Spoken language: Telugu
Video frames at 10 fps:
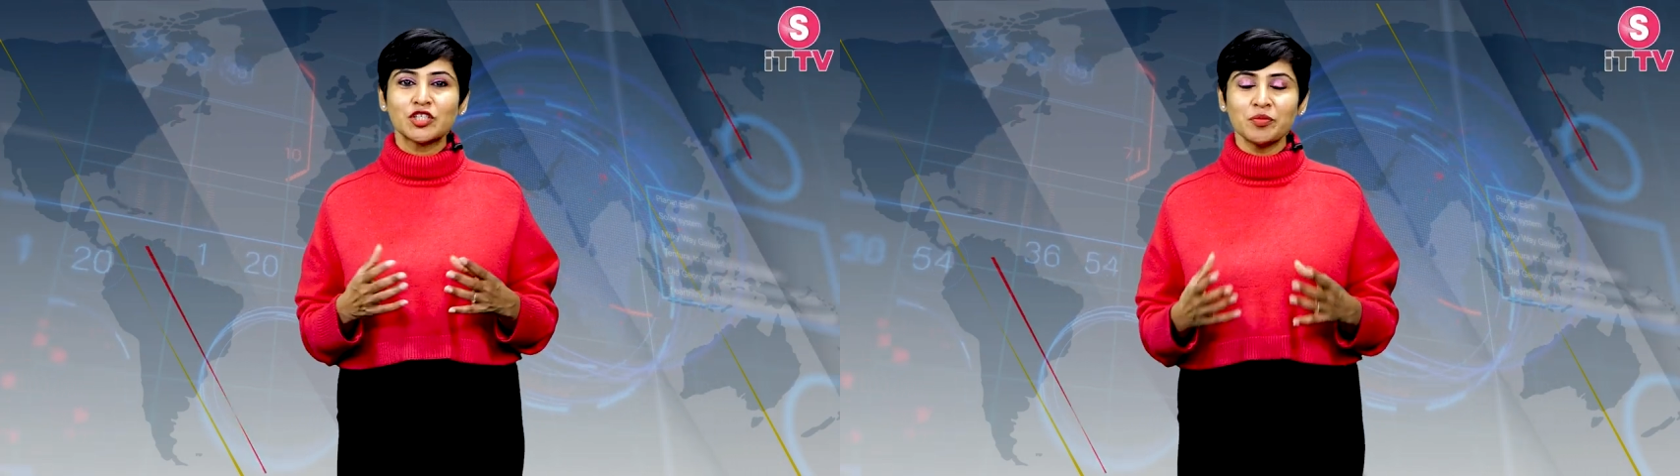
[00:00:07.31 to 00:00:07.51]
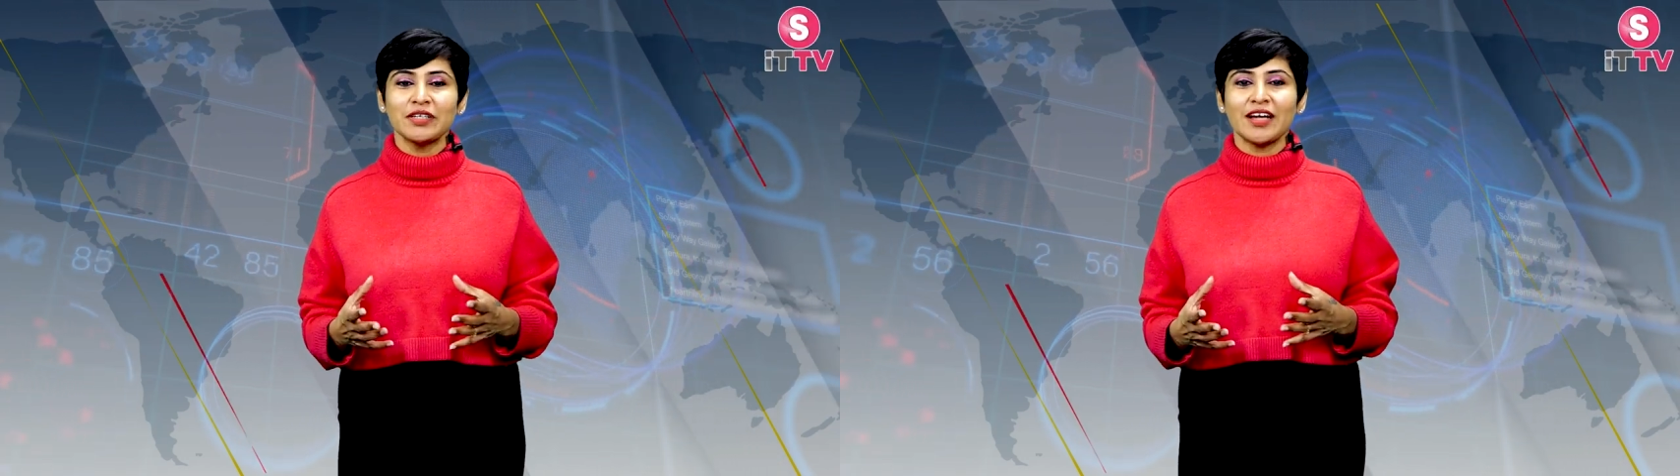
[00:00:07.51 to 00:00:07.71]

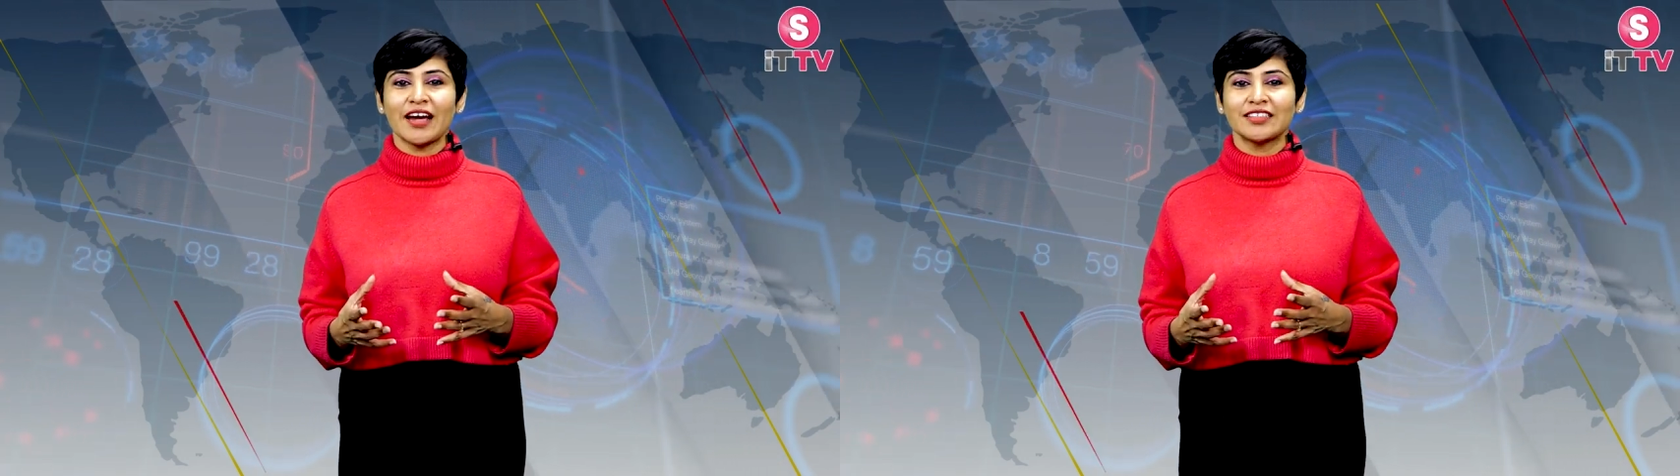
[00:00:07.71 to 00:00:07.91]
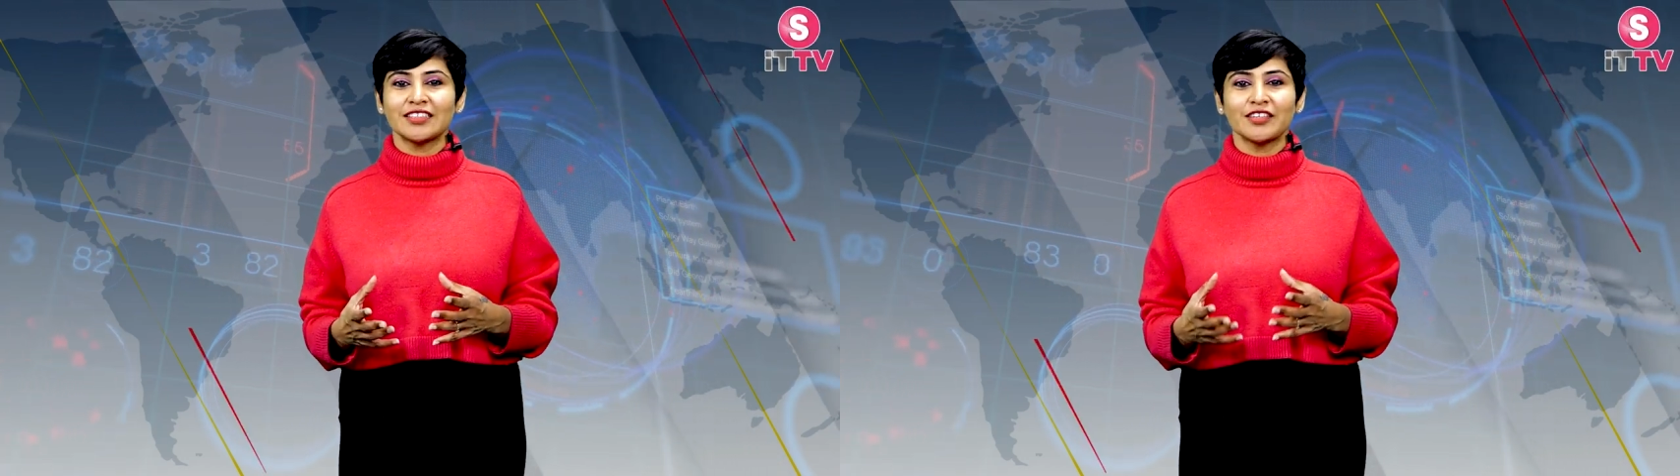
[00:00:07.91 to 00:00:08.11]
సుమన్
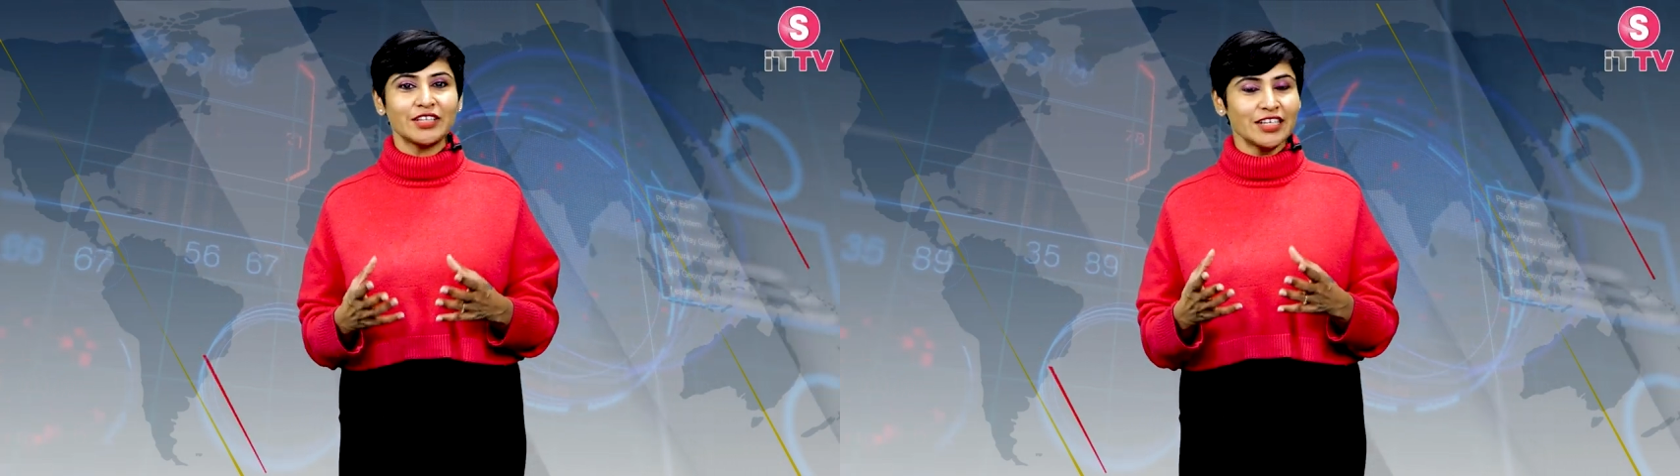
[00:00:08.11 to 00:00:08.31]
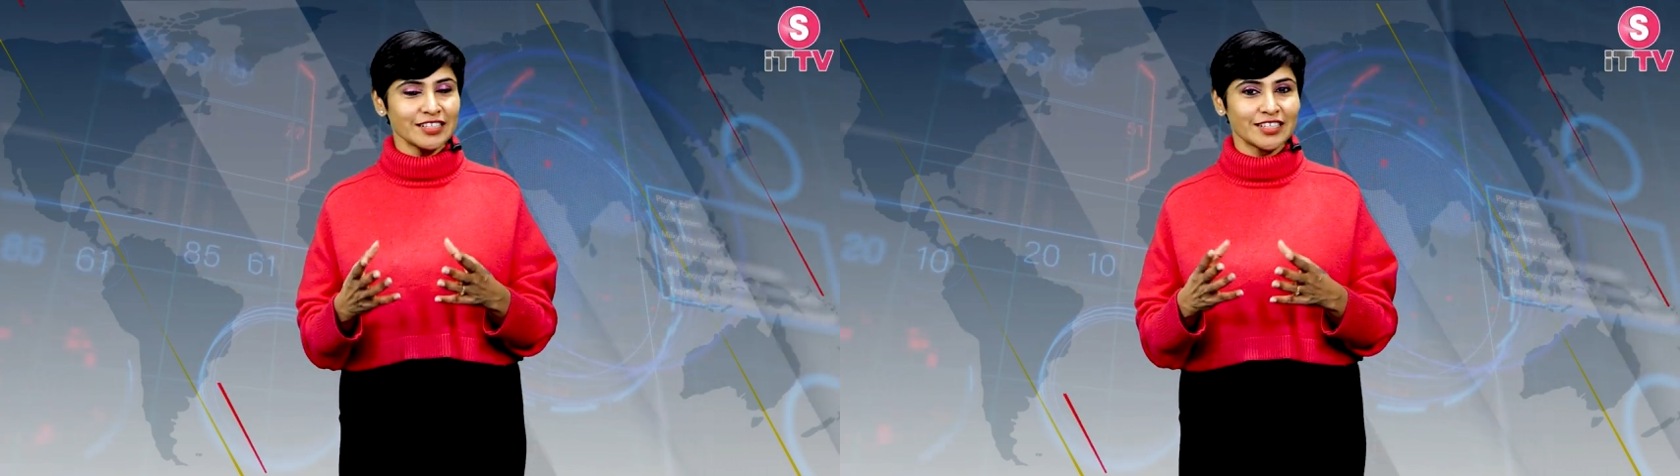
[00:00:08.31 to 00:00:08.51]
ఐటీ
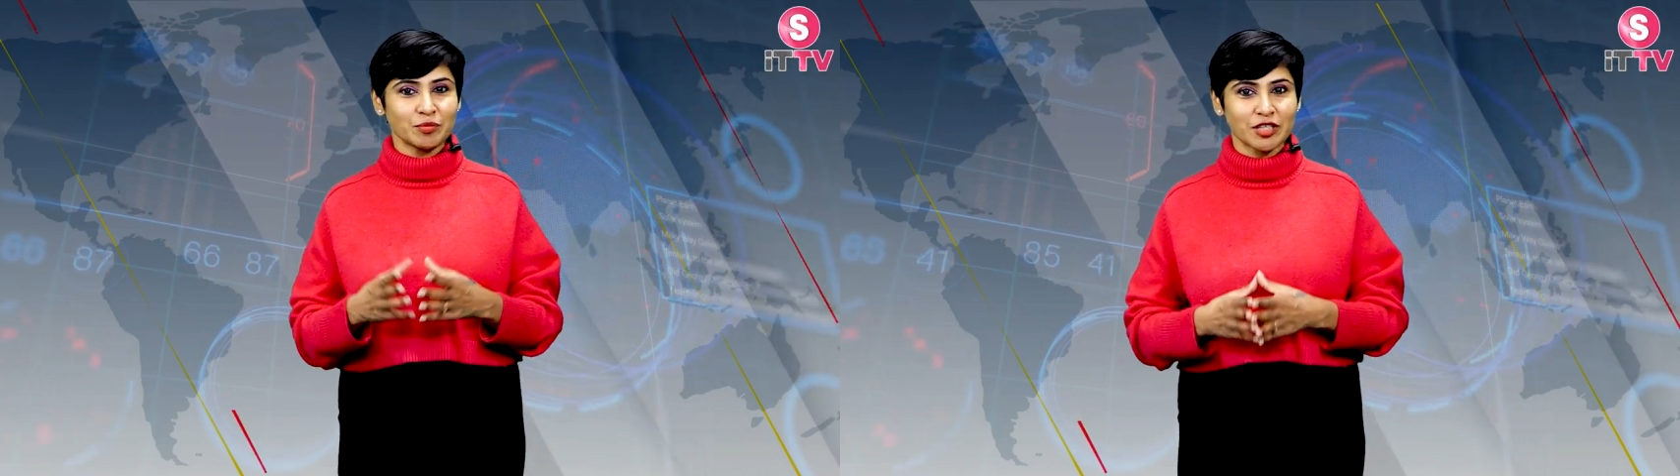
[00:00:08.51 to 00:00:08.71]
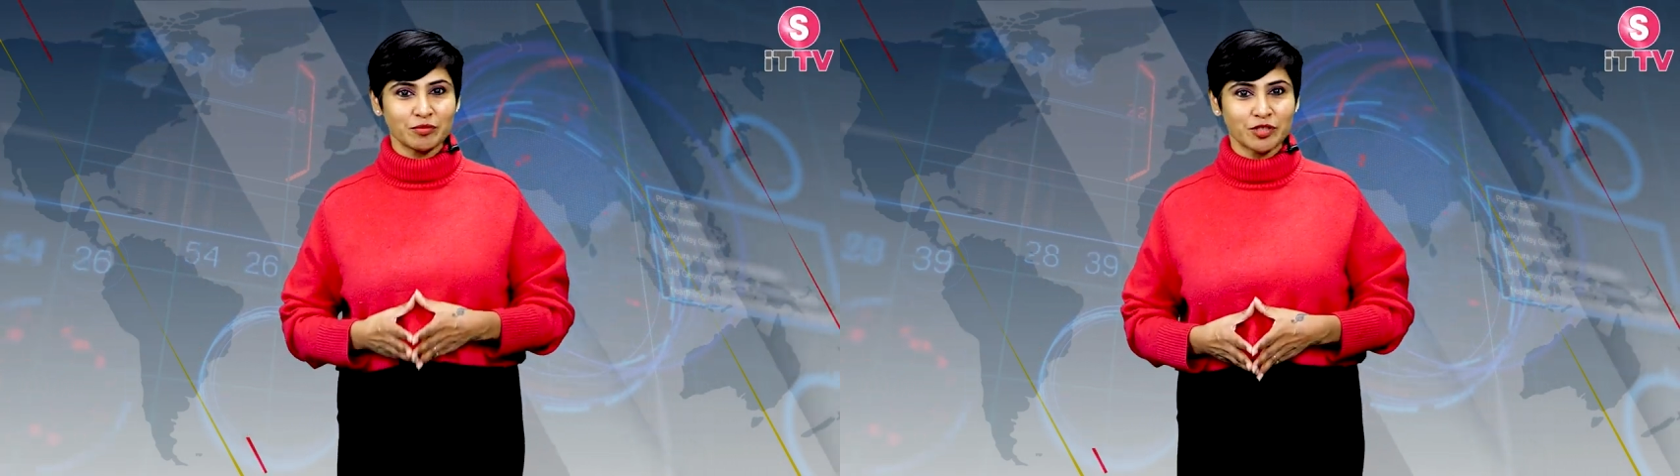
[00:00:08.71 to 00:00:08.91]
టీవీని సబ్స్క్రైబ్